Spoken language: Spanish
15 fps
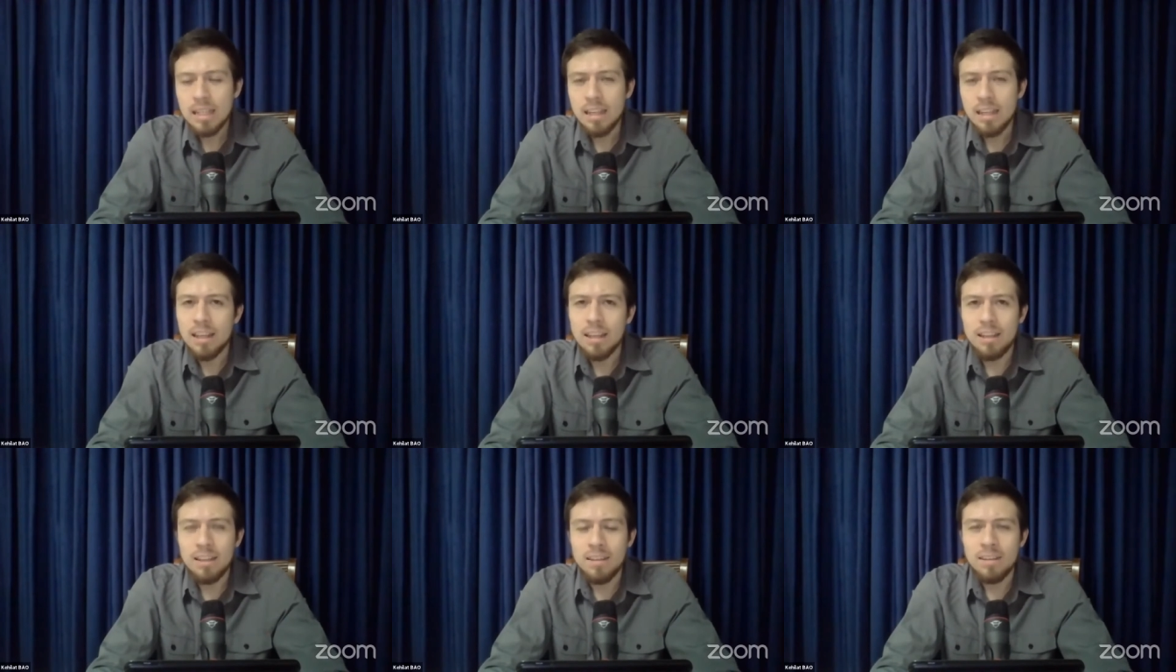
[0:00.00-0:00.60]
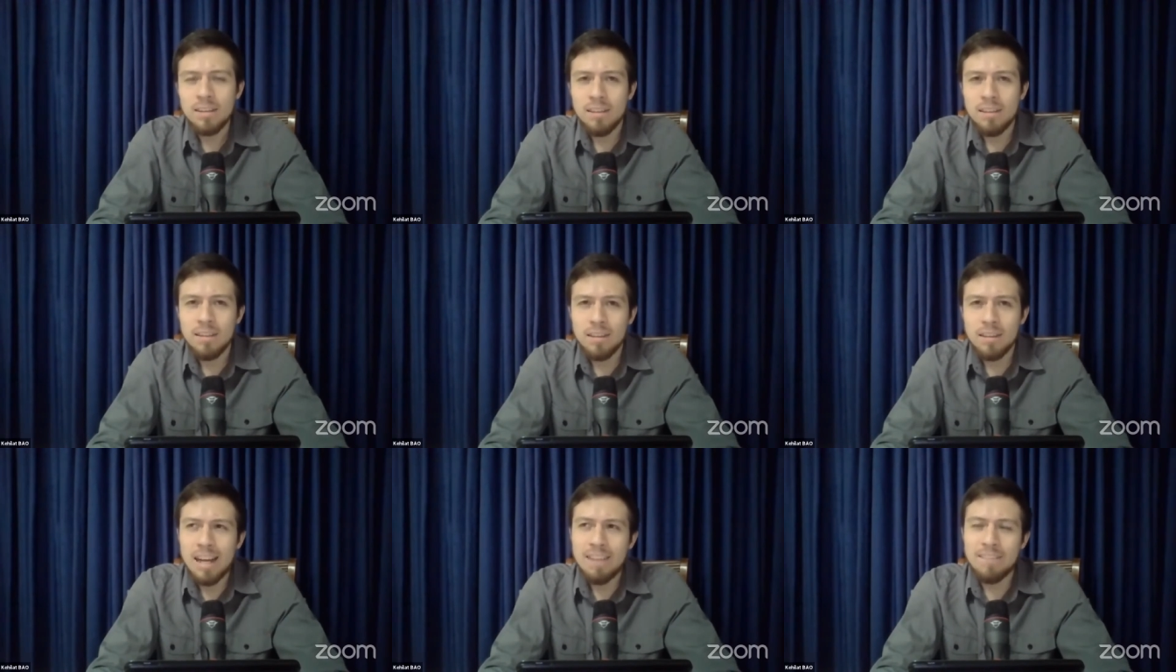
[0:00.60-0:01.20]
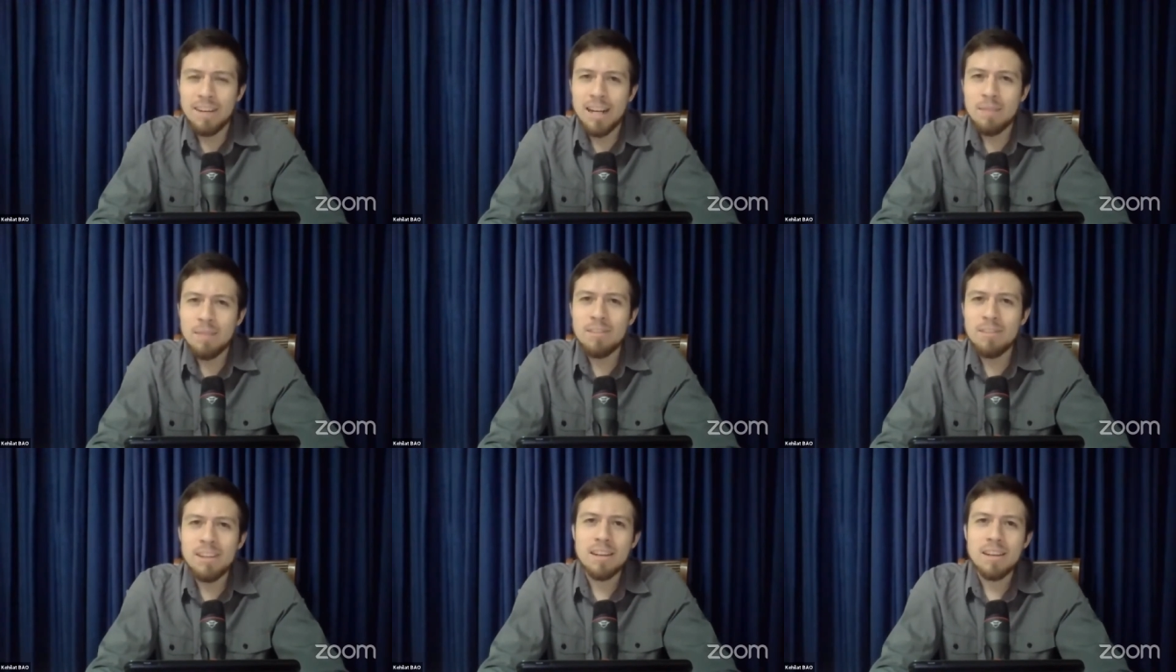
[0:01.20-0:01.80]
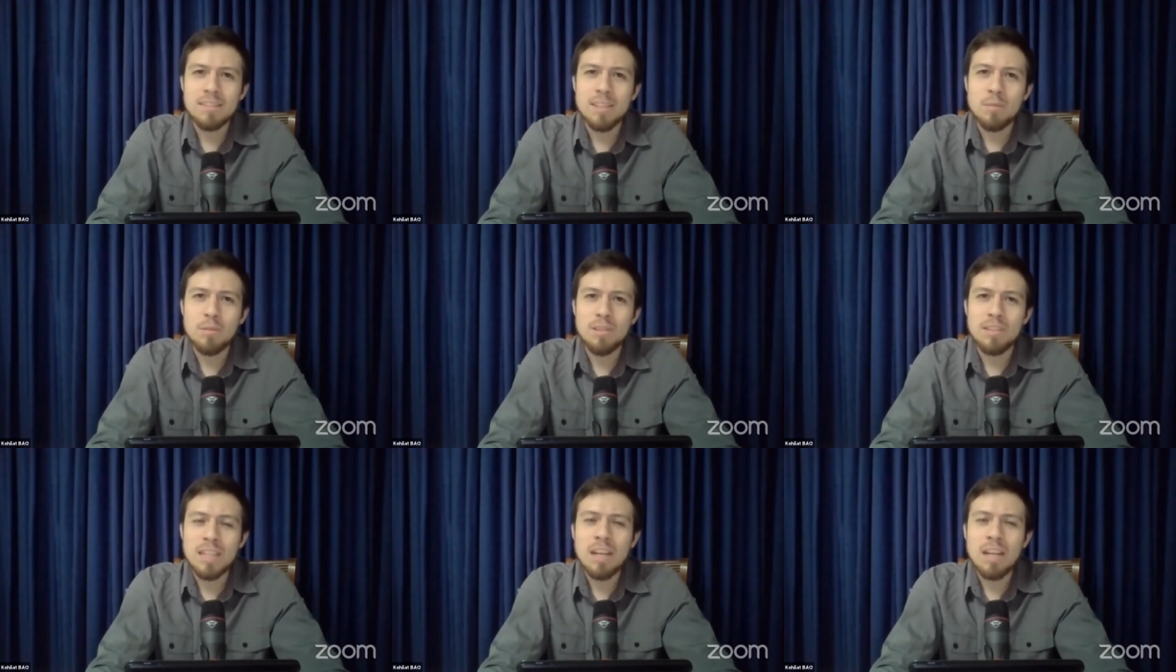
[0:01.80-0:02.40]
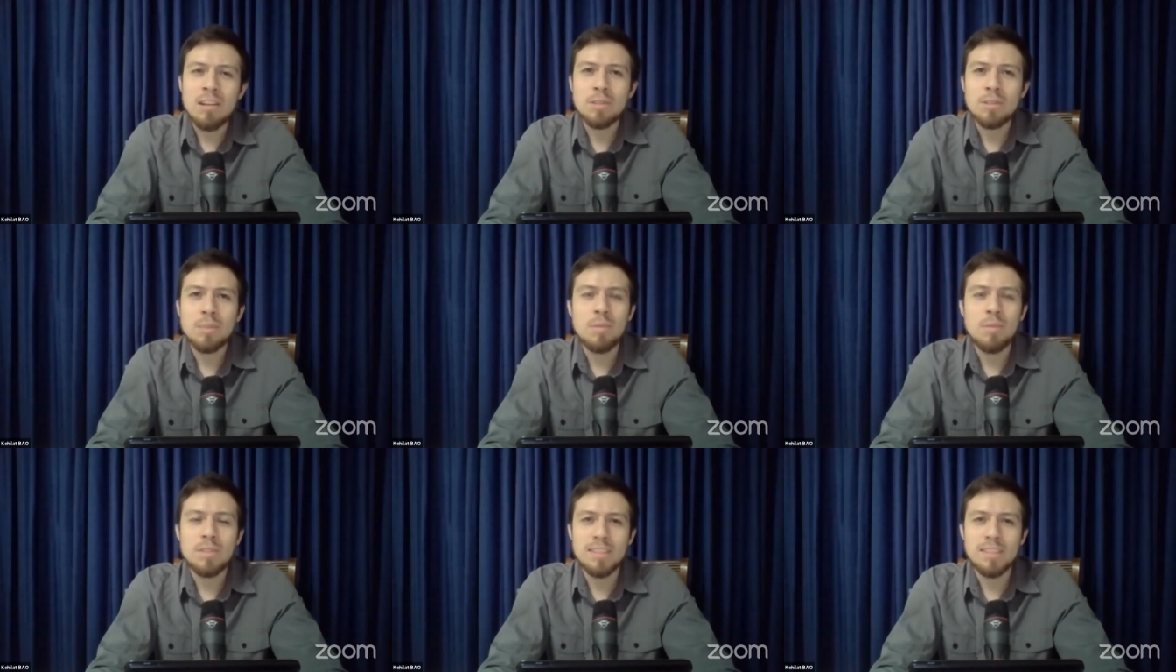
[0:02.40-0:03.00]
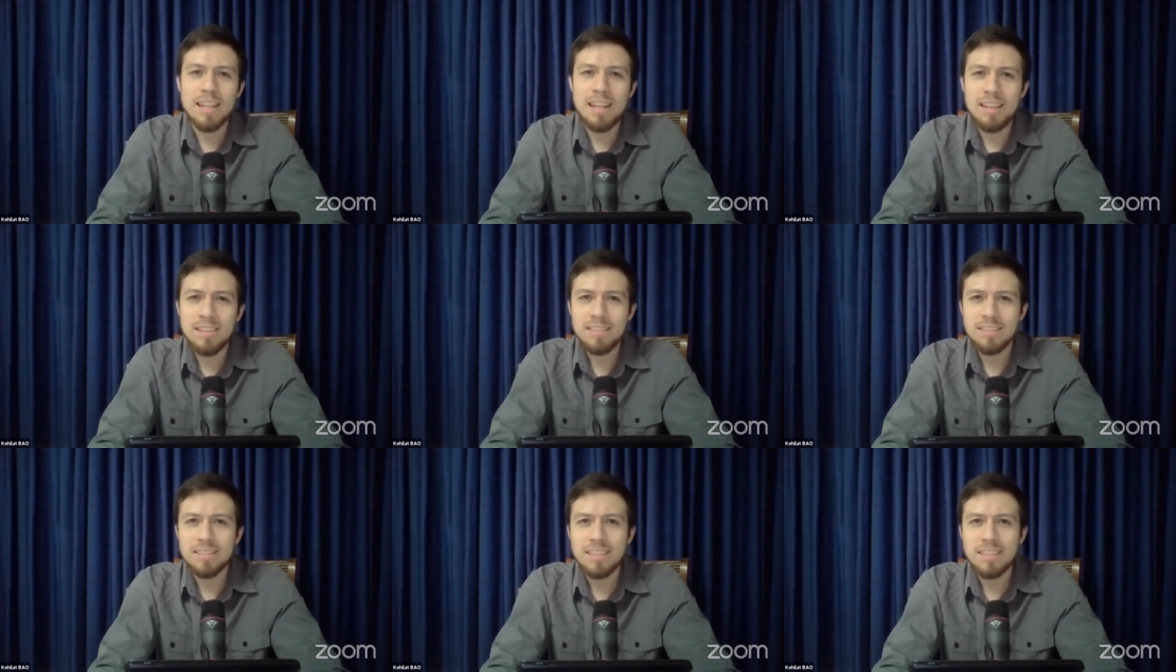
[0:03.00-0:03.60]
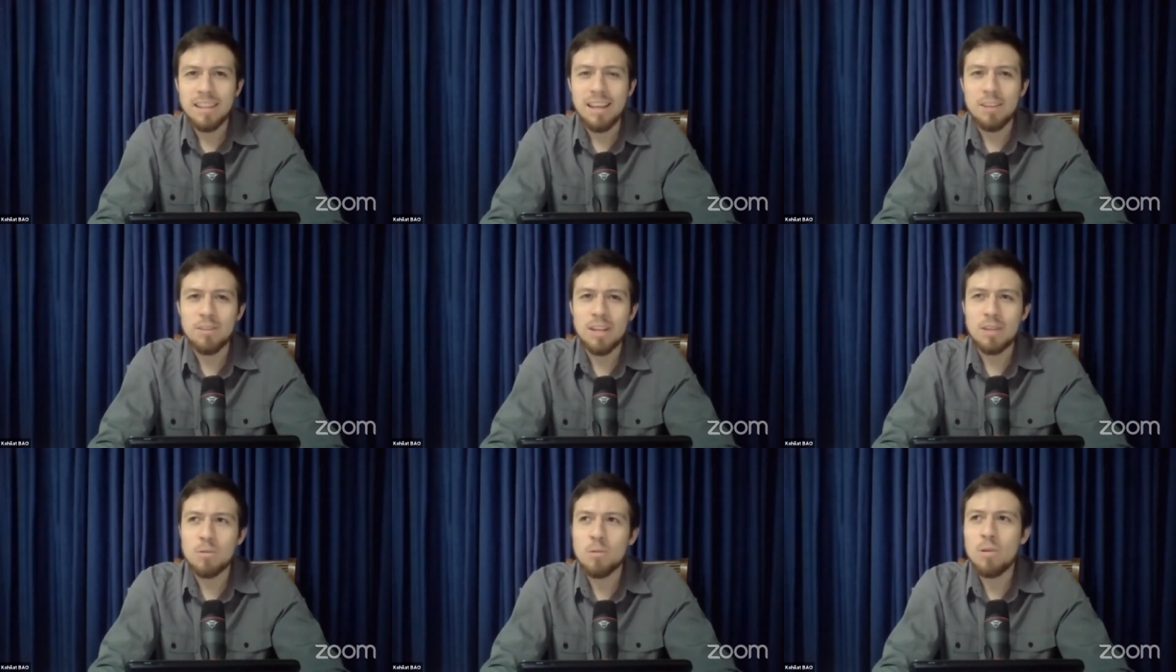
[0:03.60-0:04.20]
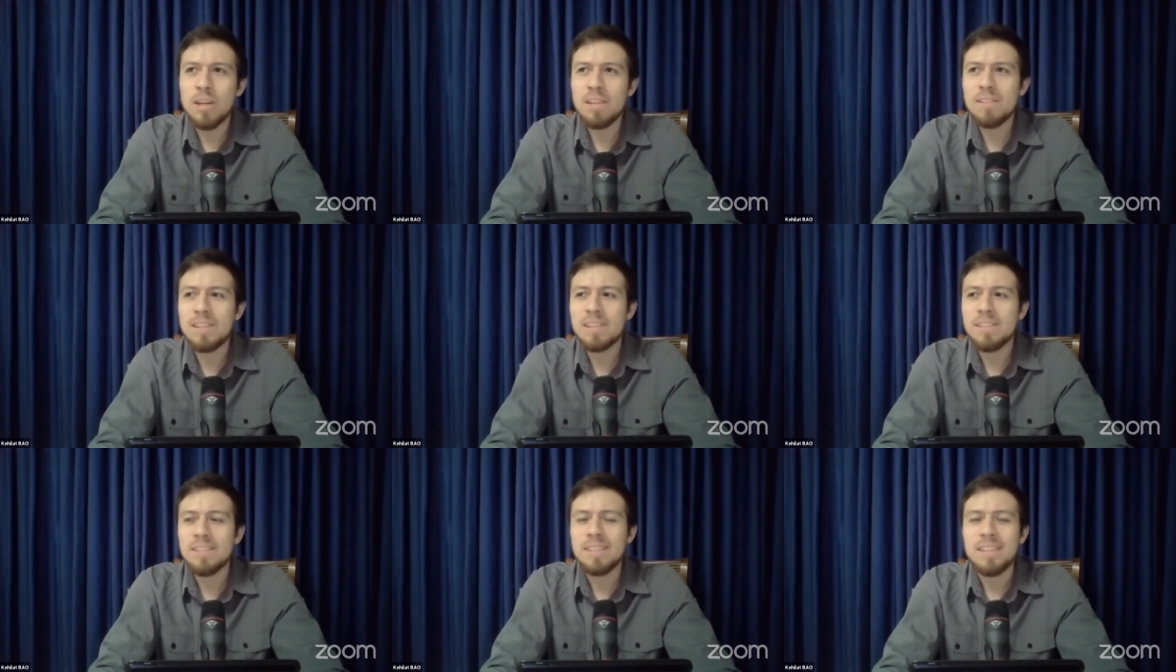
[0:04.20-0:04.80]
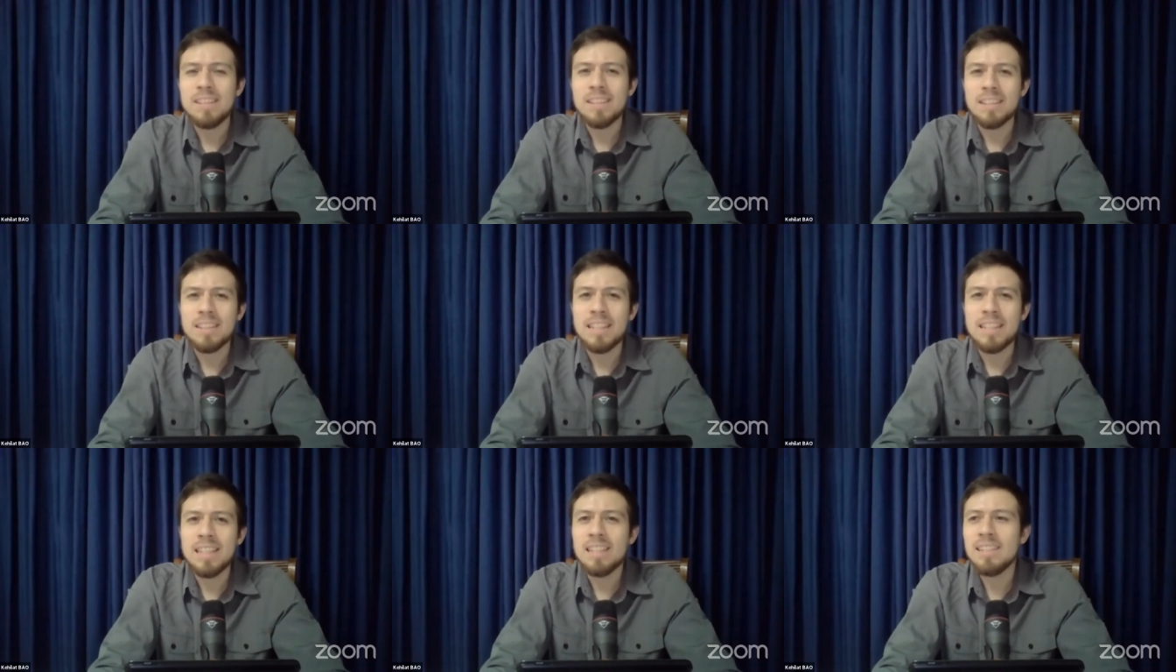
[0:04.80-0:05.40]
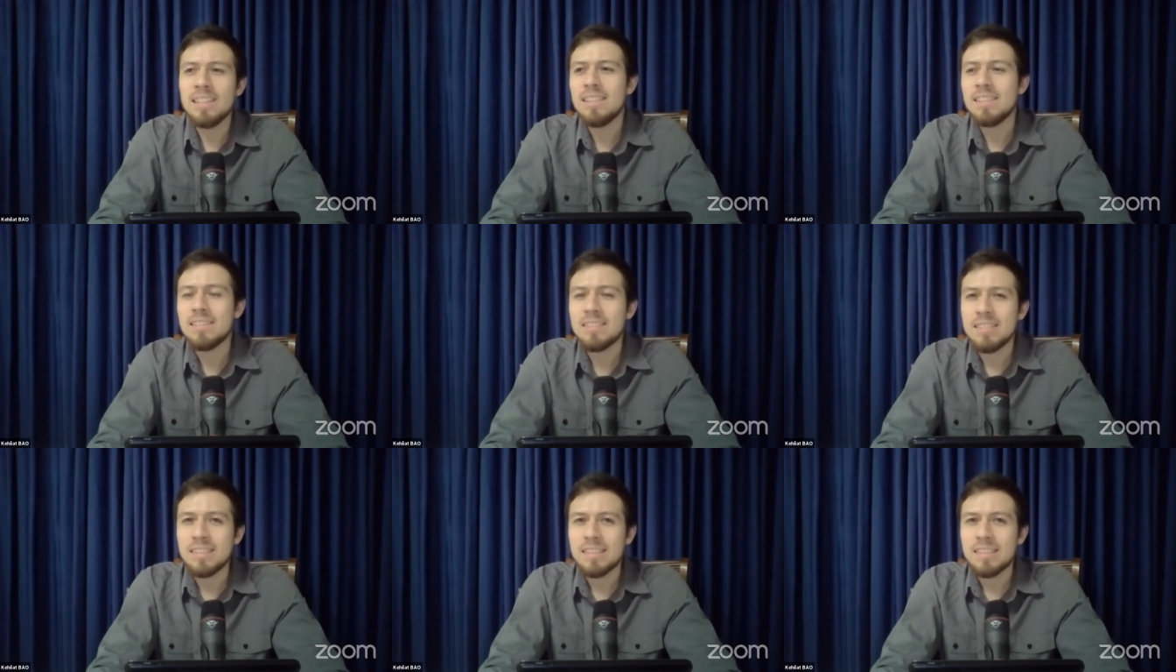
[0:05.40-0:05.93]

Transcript: eh, Abraham había sepultado a su esposa Sarah en una cueva que él,